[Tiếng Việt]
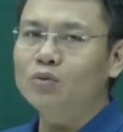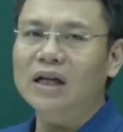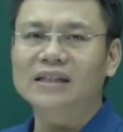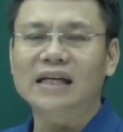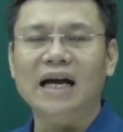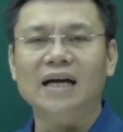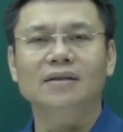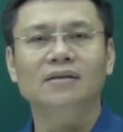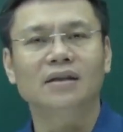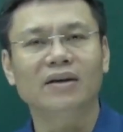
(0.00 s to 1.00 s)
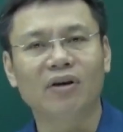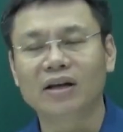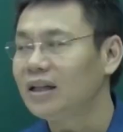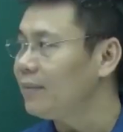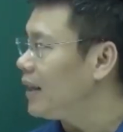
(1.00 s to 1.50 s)
chúng ta sang cái
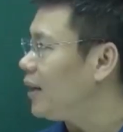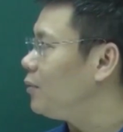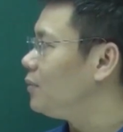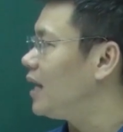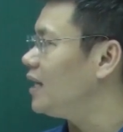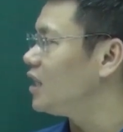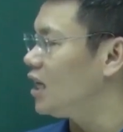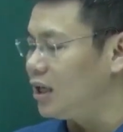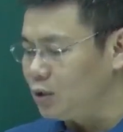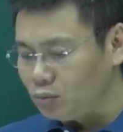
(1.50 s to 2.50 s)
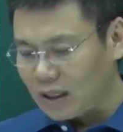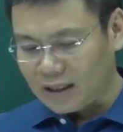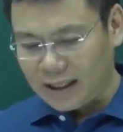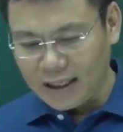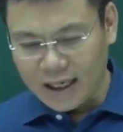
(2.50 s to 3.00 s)
phần tiếp theo. Nãy giờ là chúng
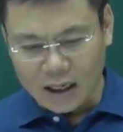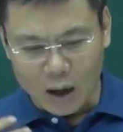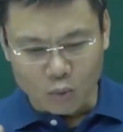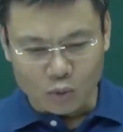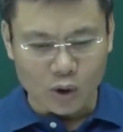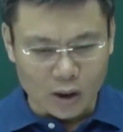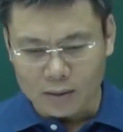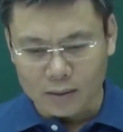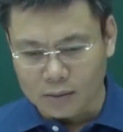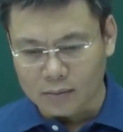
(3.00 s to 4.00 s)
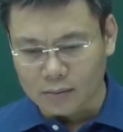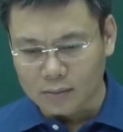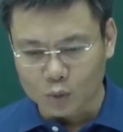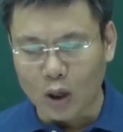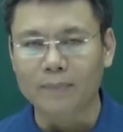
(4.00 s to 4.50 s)
ta tính cái công suất
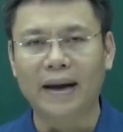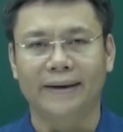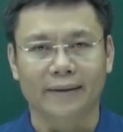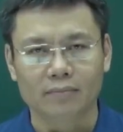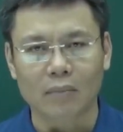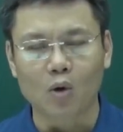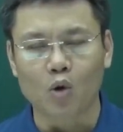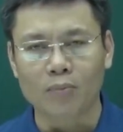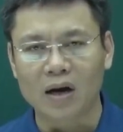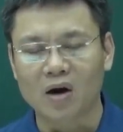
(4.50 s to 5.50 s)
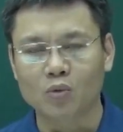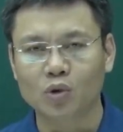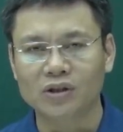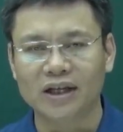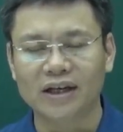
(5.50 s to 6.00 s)
toàn mạch bao gồm cả
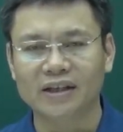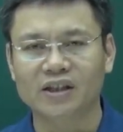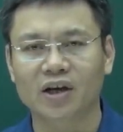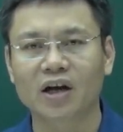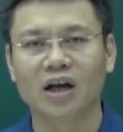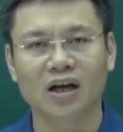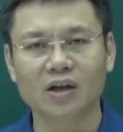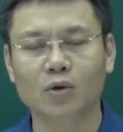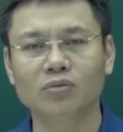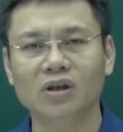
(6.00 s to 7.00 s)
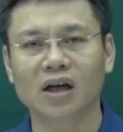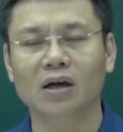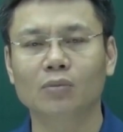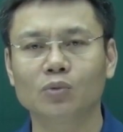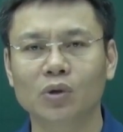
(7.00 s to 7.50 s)
công suất trên điện trở R lớn cũng như
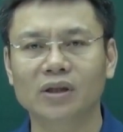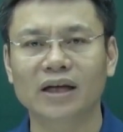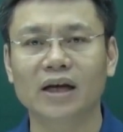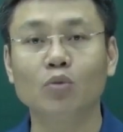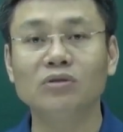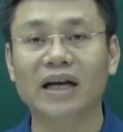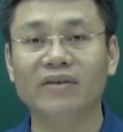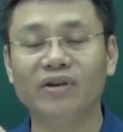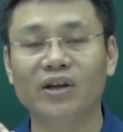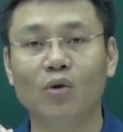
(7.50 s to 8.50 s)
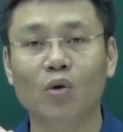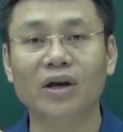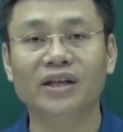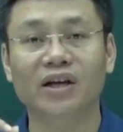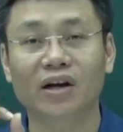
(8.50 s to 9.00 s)
là công suất trên ống dây vì nó
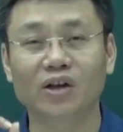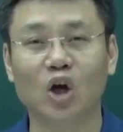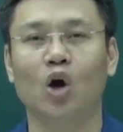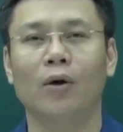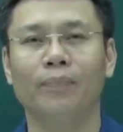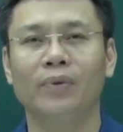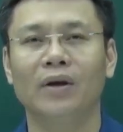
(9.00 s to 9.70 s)
có điện trở R nhỏ.